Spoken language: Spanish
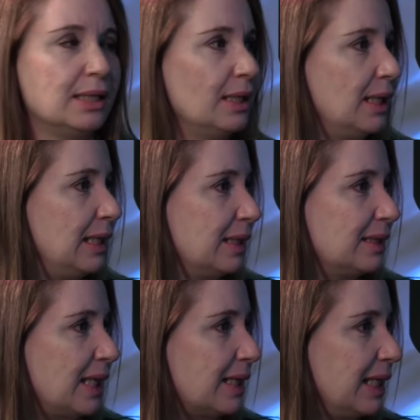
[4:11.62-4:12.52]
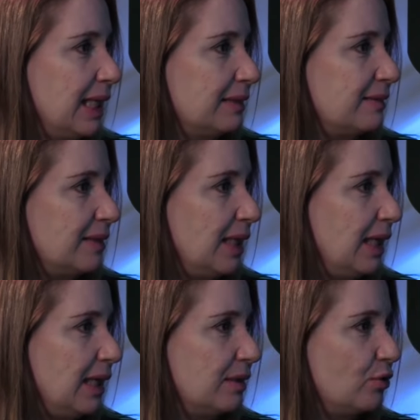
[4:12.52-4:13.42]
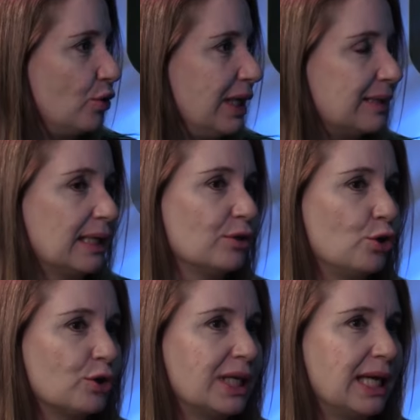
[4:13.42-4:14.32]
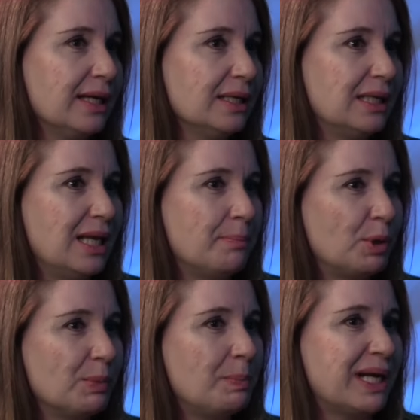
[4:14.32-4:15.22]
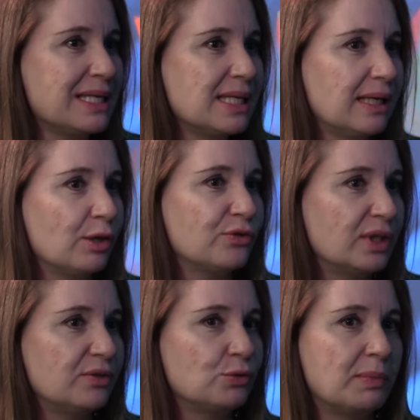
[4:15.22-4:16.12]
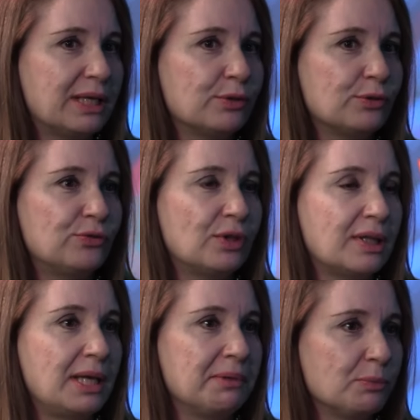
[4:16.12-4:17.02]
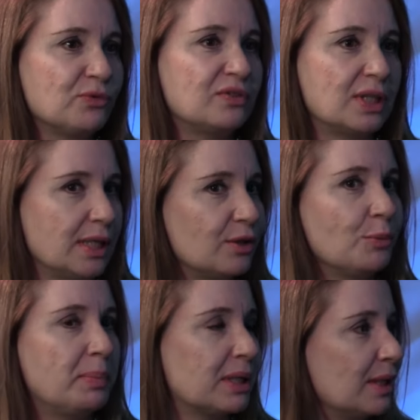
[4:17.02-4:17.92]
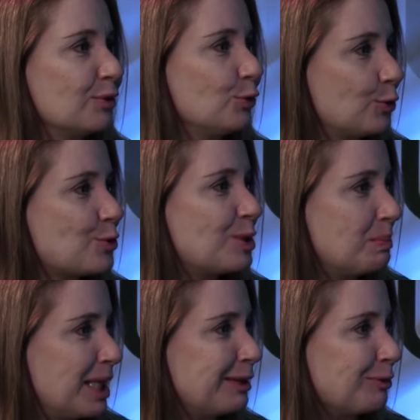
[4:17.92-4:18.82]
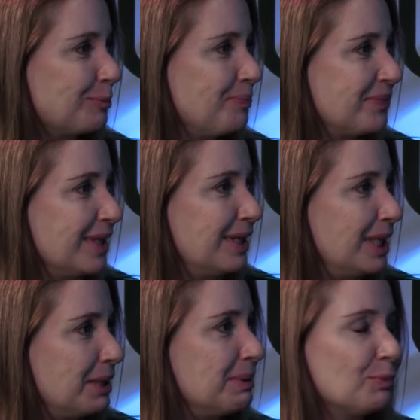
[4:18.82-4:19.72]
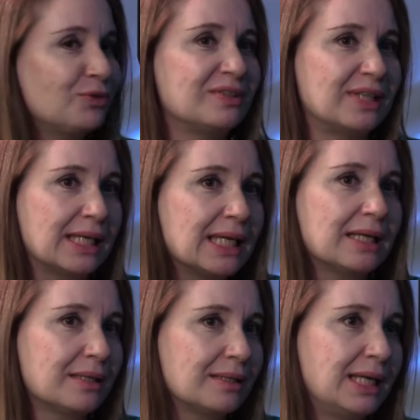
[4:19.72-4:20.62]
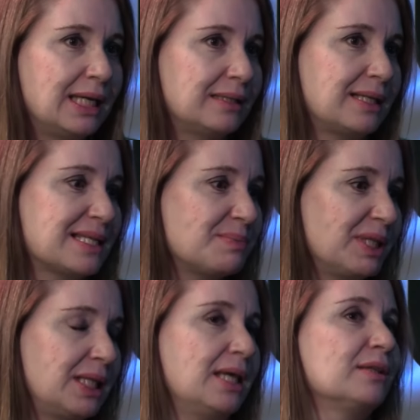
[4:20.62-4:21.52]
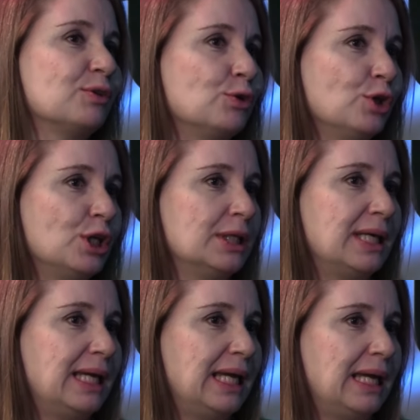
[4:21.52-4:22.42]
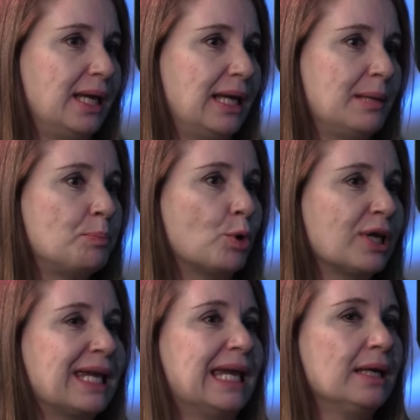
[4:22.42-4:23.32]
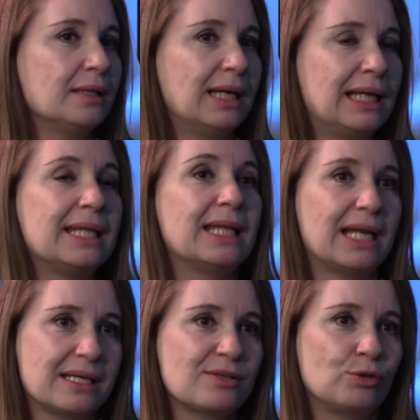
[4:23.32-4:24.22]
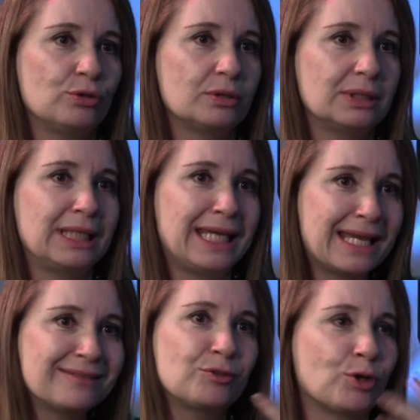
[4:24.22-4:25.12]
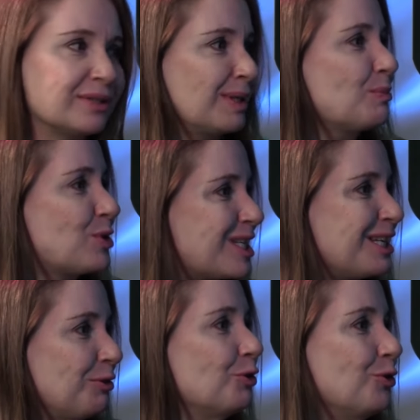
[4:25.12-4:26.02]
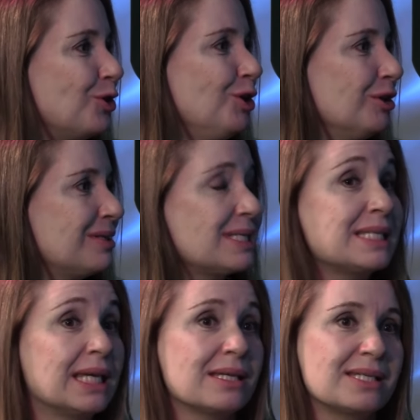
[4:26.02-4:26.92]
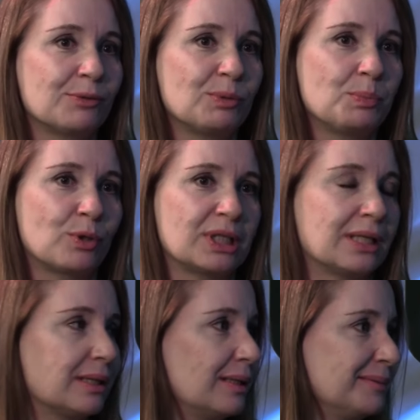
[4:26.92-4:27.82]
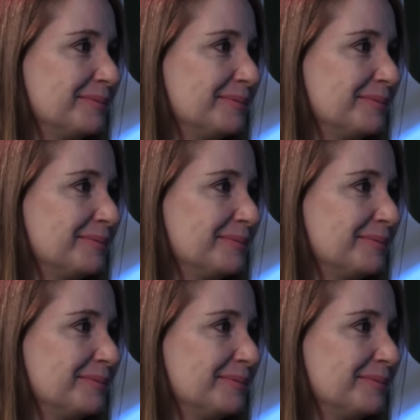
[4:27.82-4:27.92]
el Internet eh, y toda la tecnología, pero me parece que los seres humanos debemos de seguir compartiendo conocimiento y debemos de seguir transmitiendo el por qué el liderazgo y esto que estamos haciendo hoy sigue siendo importante.